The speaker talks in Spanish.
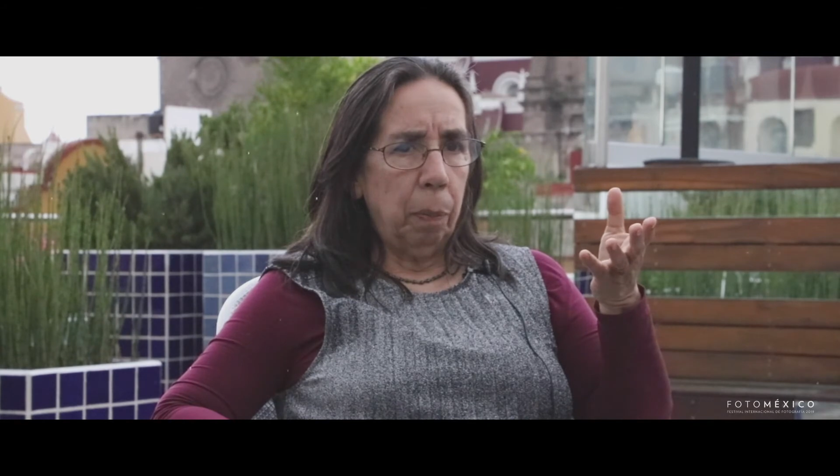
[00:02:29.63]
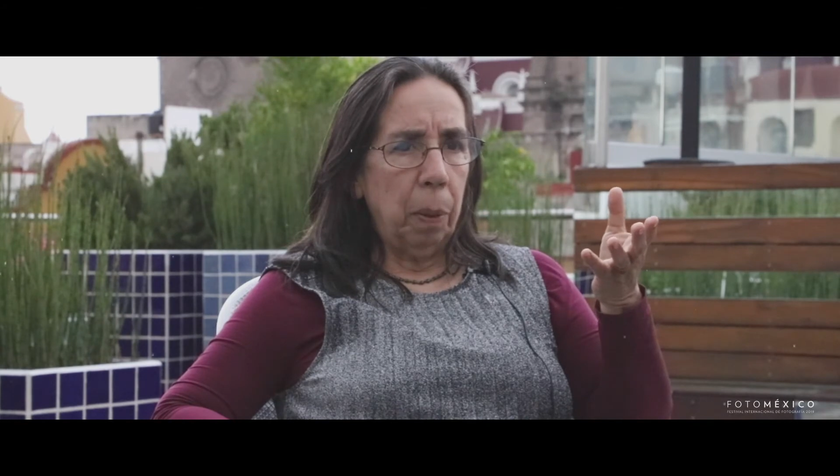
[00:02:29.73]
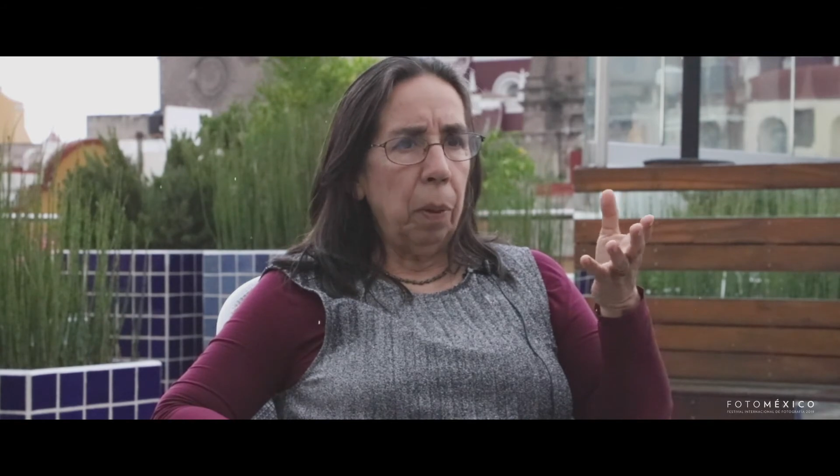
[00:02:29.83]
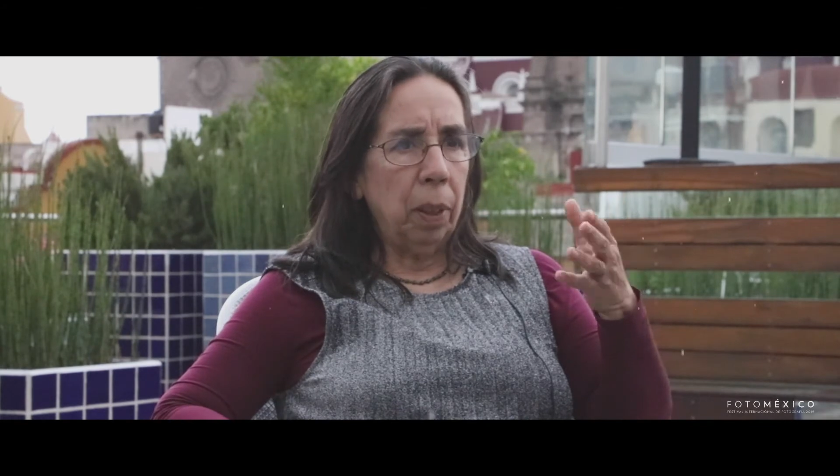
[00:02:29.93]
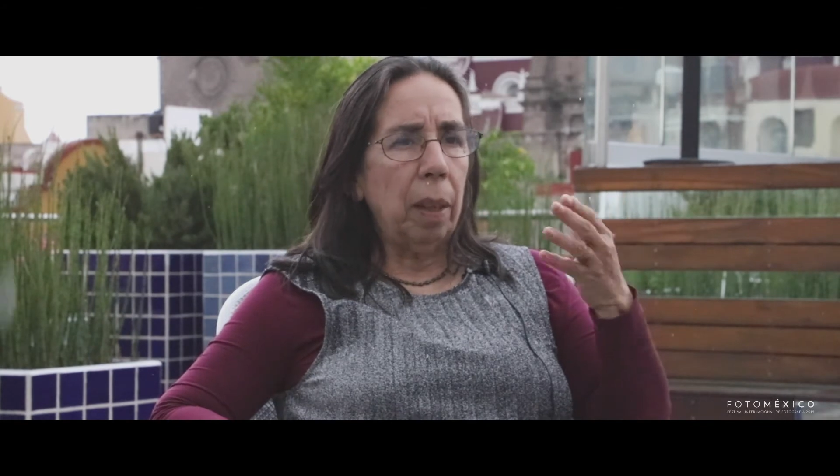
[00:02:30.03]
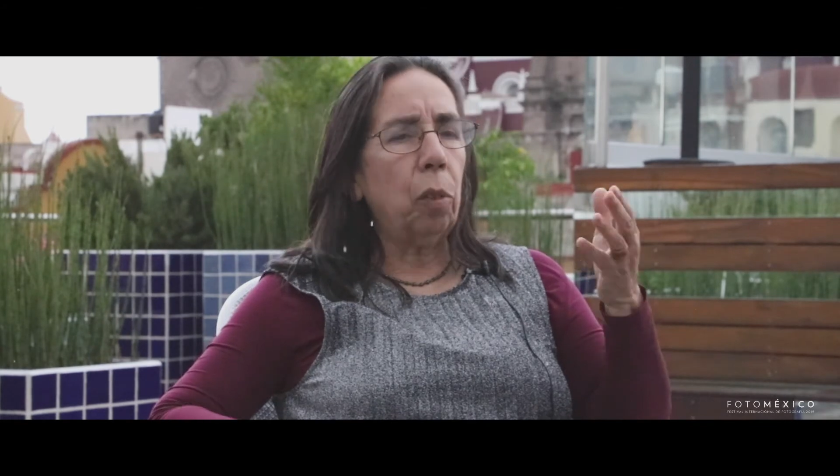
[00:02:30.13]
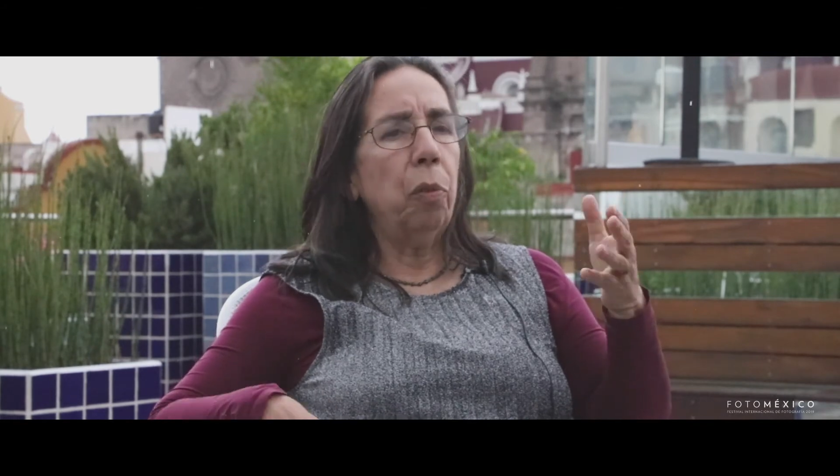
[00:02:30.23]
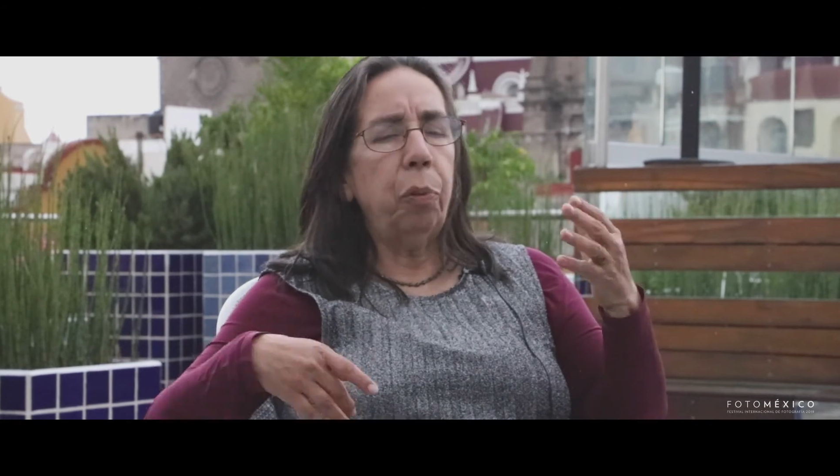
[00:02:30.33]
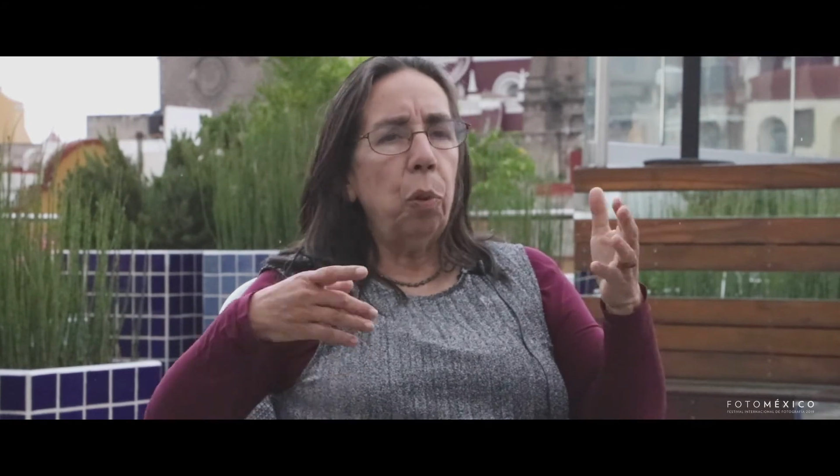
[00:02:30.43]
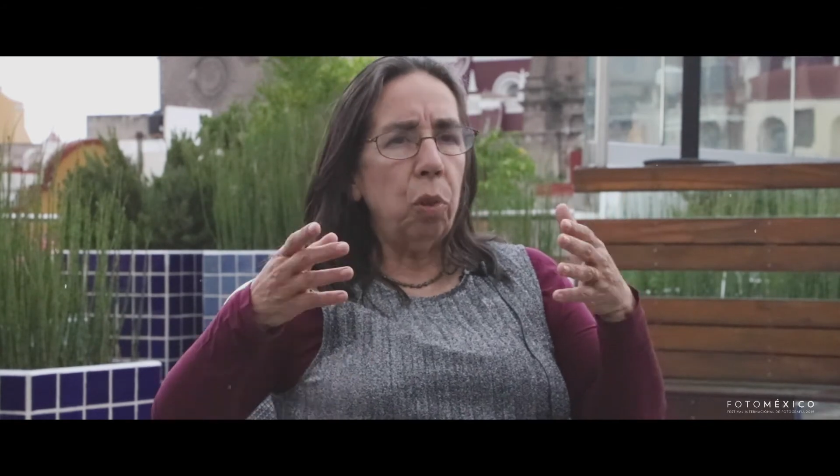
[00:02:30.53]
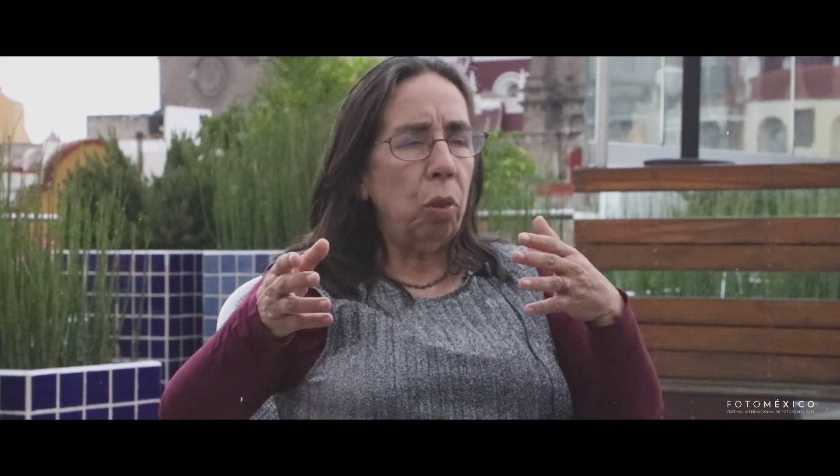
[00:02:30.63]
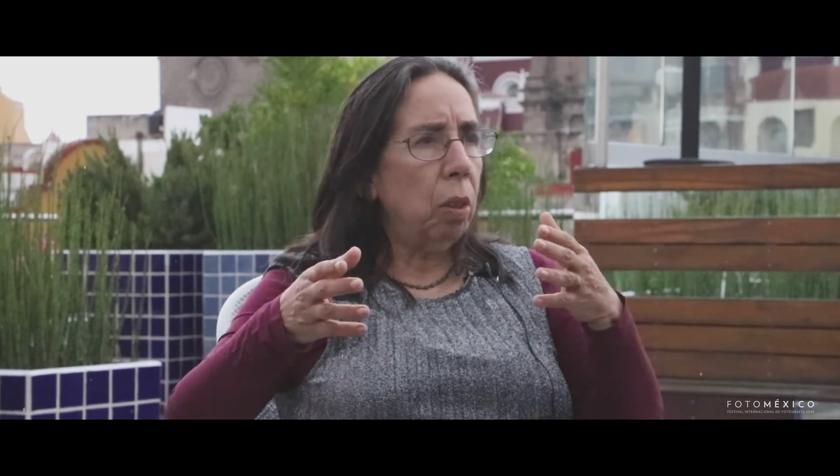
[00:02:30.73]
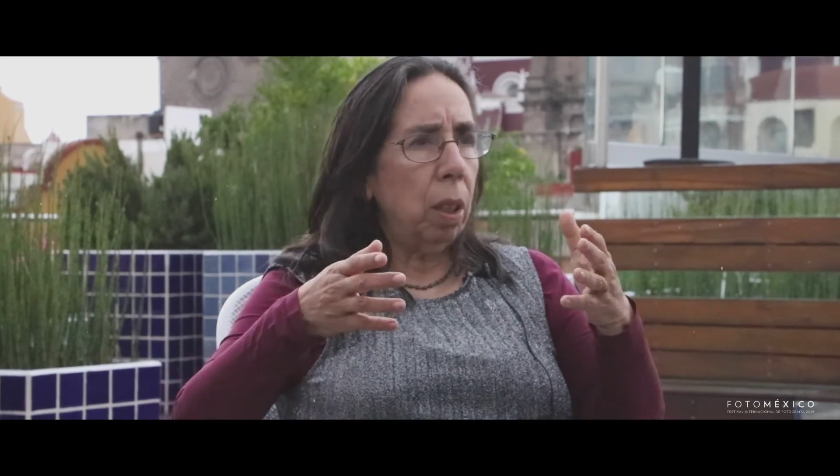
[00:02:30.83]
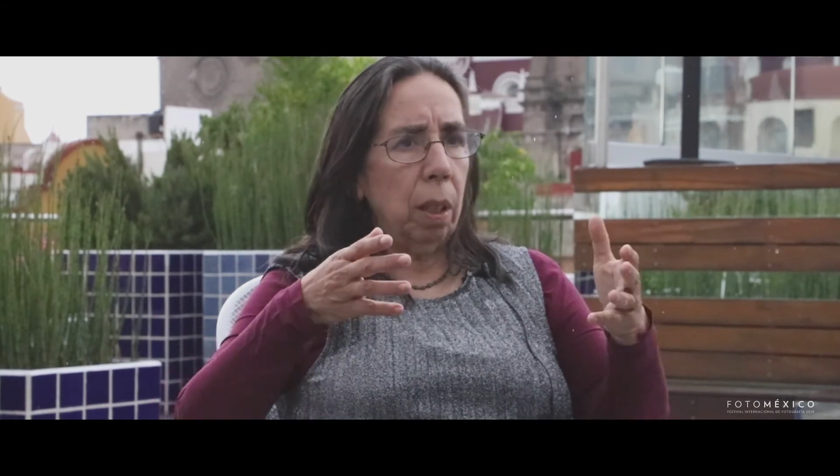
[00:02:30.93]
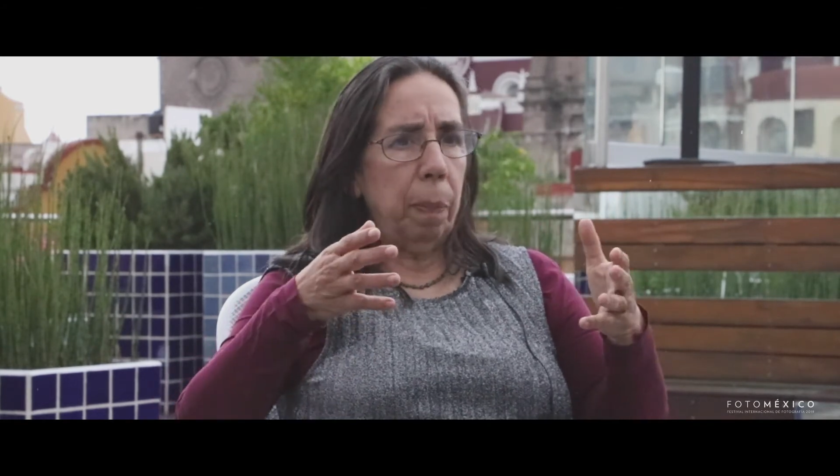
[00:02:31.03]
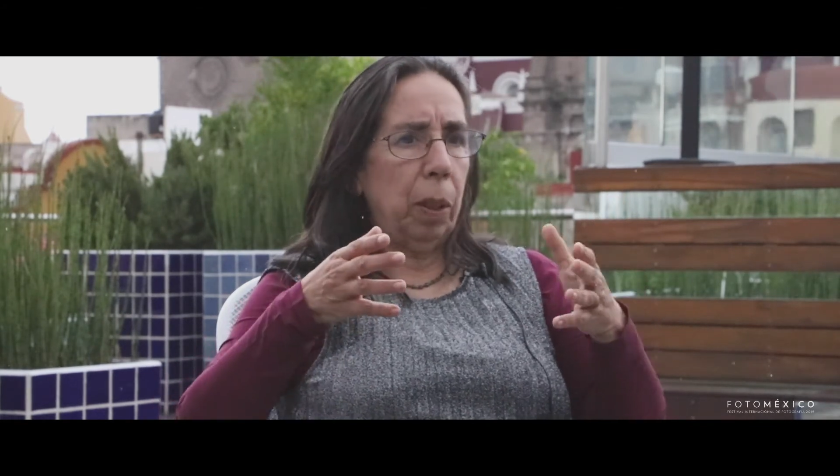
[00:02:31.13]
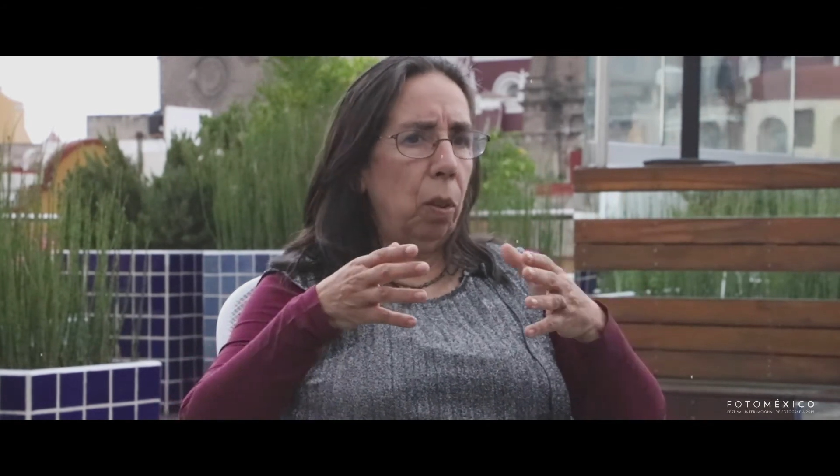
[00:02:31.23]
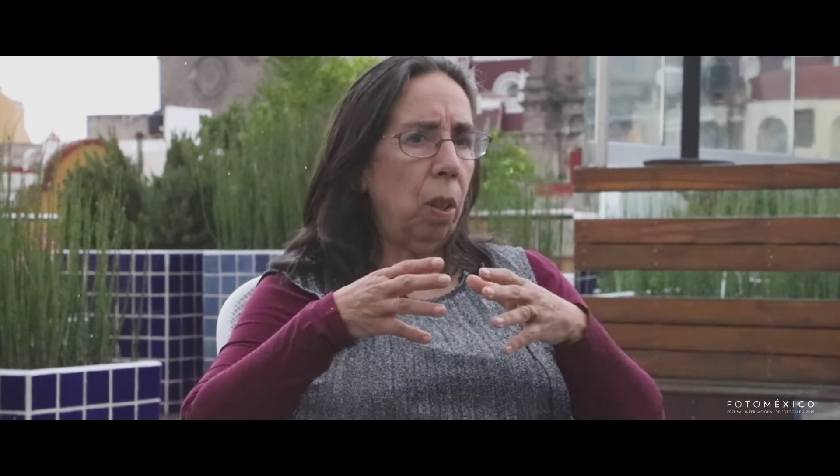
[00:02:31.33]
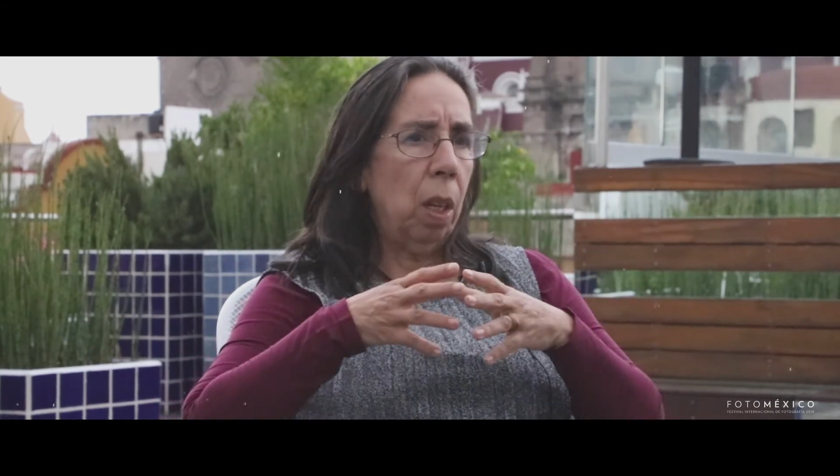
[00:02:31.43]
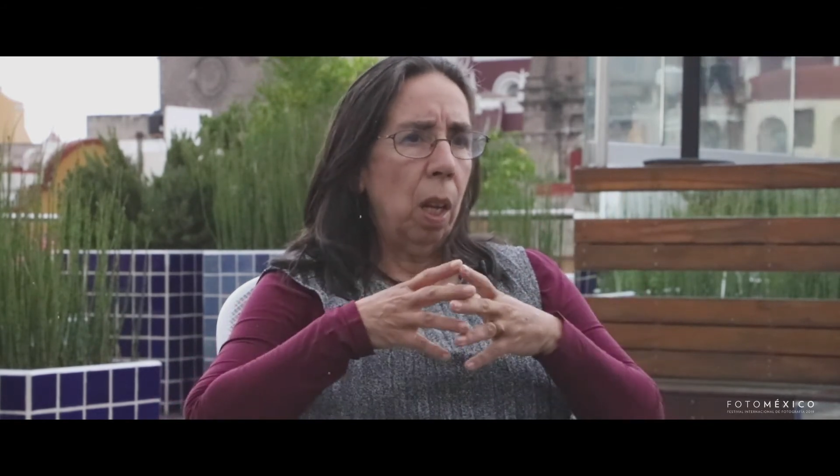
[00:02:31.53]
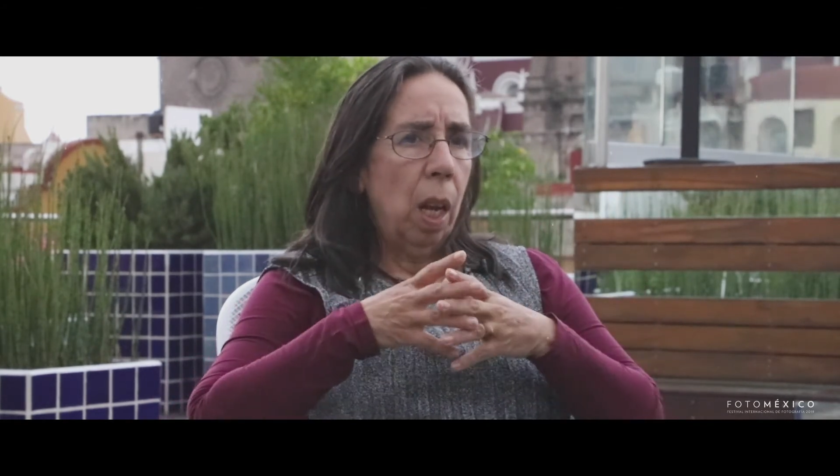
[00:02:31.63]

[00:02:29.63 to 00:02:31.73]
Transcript: podemos estar confusos respecto